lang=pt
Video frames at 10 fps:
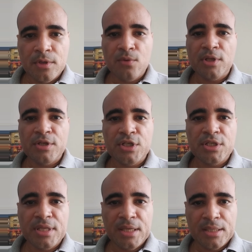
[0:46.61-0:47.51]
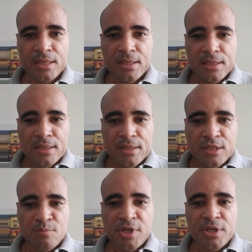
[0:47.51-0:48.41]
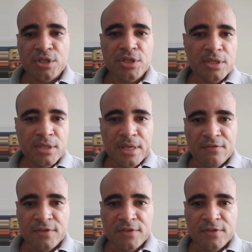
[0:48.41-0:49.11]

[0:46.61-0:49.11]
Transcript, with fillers: E quando a gente tenta expandir